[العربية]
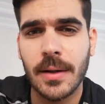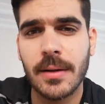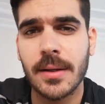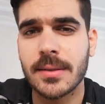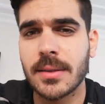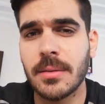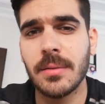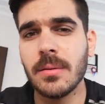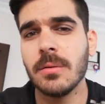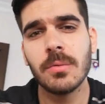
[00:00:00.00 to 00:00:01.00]

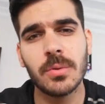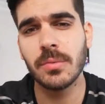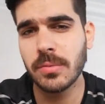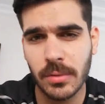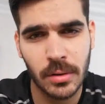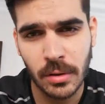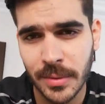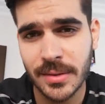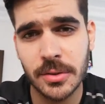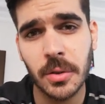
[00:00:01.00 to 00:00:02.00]
بقناتي وتعفوا لي
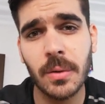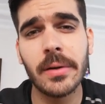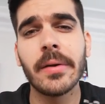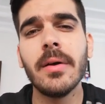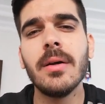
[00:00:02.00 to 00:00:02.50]
كومنت جوا